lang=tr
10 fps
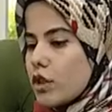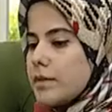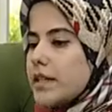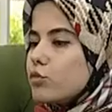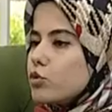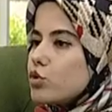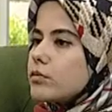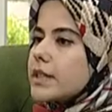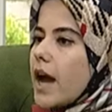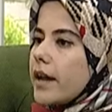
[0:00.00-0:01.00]
olabilir. Bu
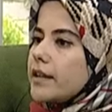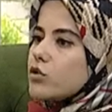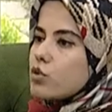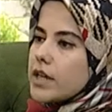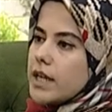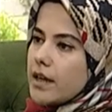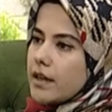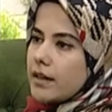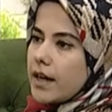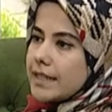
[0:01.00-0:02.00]
durumları anne çok iyi
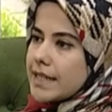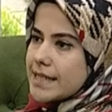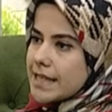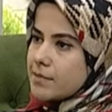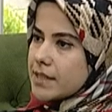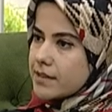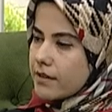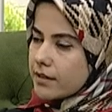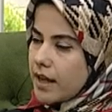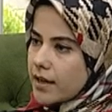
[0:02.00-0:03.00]
e, analiz etmesi
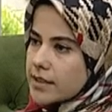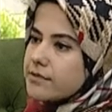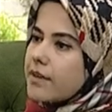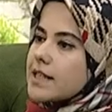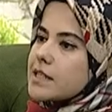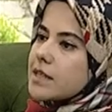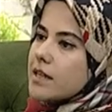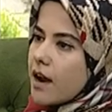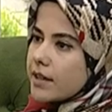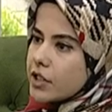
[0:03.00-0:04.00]
lazım. Varsa bir
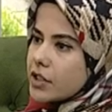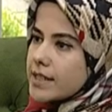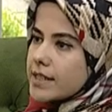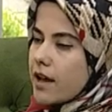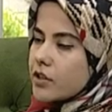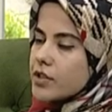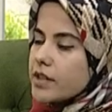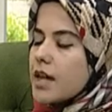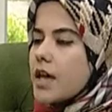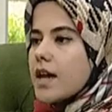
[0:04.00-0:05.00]
kardeş
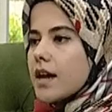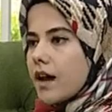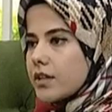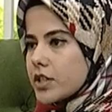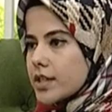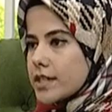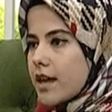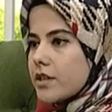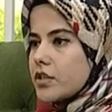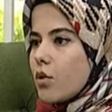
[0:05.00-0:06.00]
kıskançlığı, kardeş
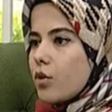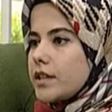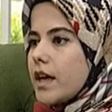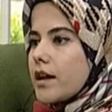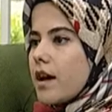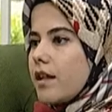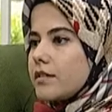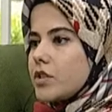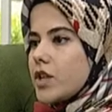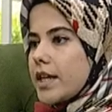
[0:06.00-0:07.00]
kıskançlığını ortadan
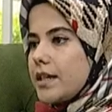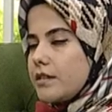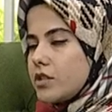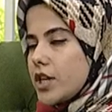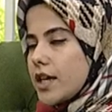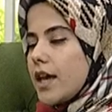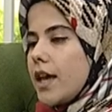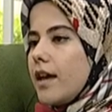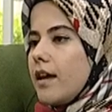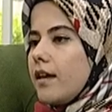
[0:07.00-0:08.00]
kaldıracak, gidirecek
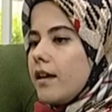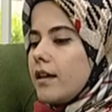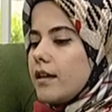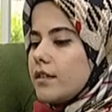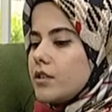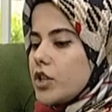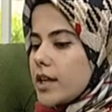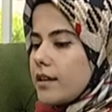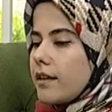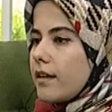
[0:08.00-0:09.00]
e,
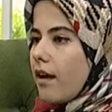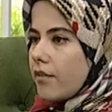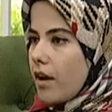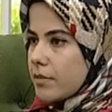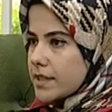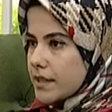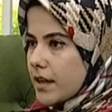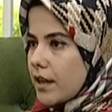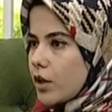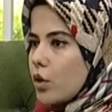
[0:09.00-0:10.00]
şekilde davranması
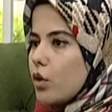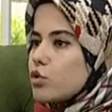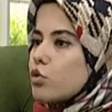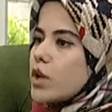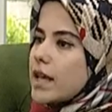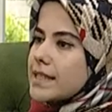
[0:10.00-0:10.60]
gerekiyor. Çocuğa